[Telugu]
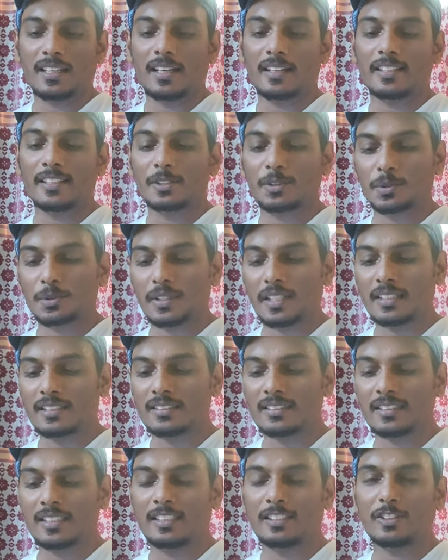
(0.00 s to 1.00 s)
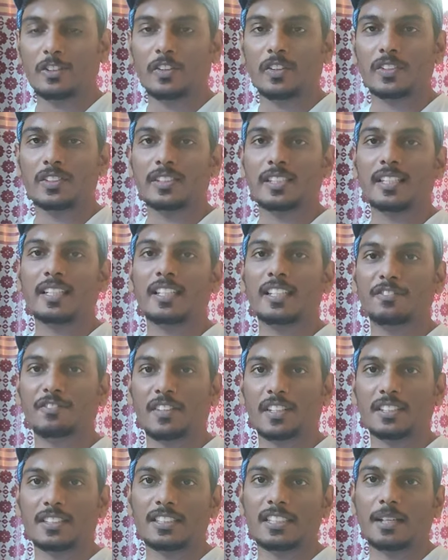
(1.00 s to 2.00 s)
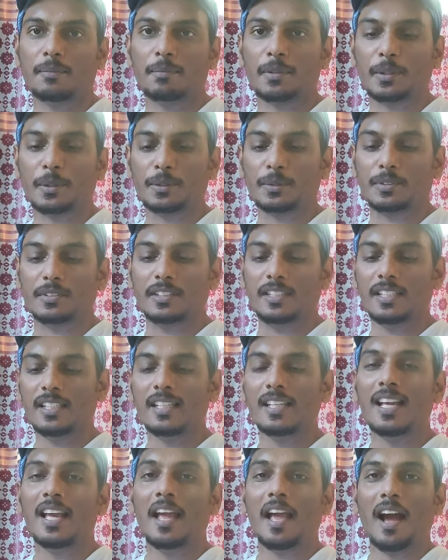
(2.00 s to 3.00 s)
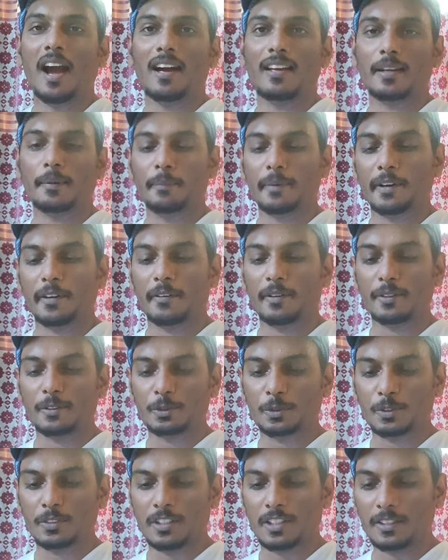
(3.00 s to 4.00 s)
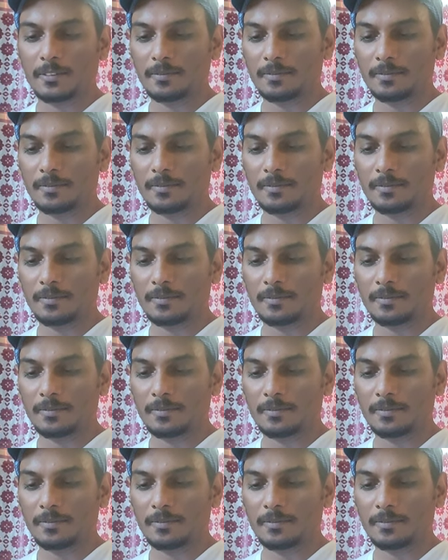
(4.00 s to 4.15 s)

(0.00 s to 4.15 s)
అదే స్టూడెంట్స్ లిస్ట్లో వచ్చేసరికి ఇది ఫస్ట్ నెంబర్ అవుతుంది ఆ నెంబర్ ఎవరో చూద్దాం